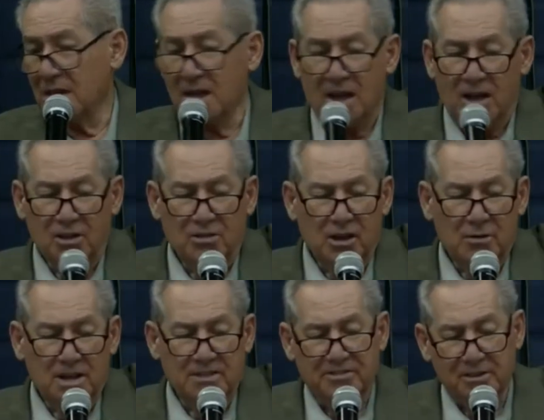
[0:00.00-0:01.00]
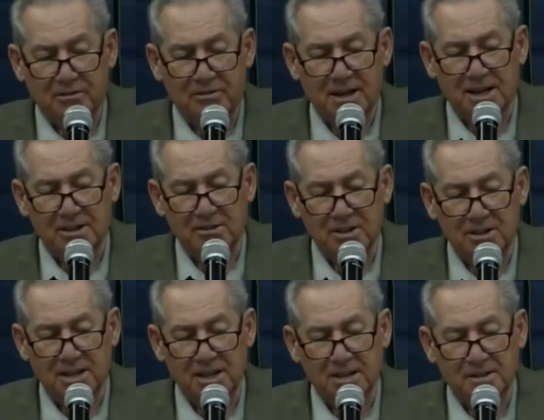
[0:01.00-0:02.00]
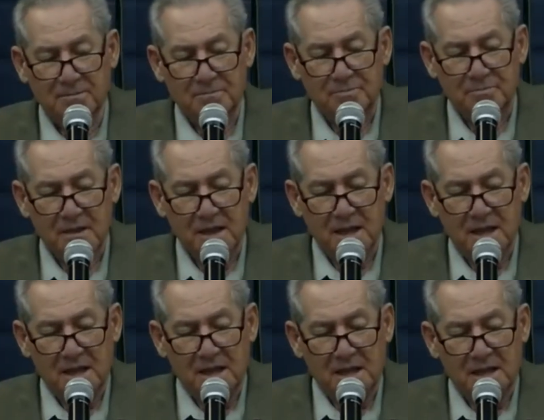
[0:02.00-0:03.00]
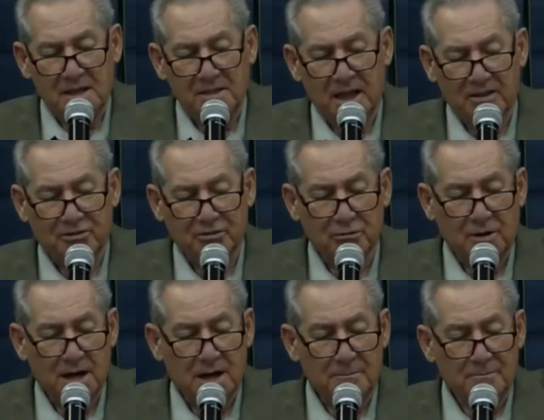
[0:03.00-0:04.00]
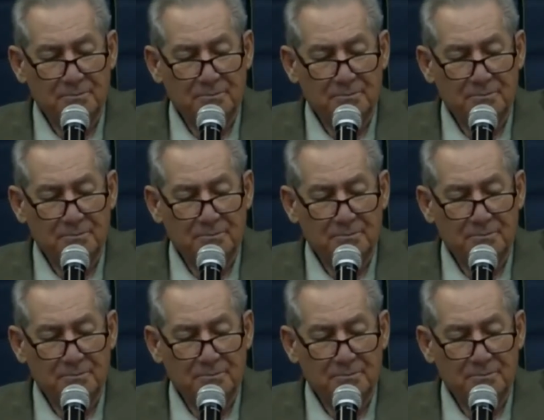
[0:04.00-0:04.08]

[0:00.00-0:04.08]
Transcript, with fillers: Então, eles estão falando aqui da sua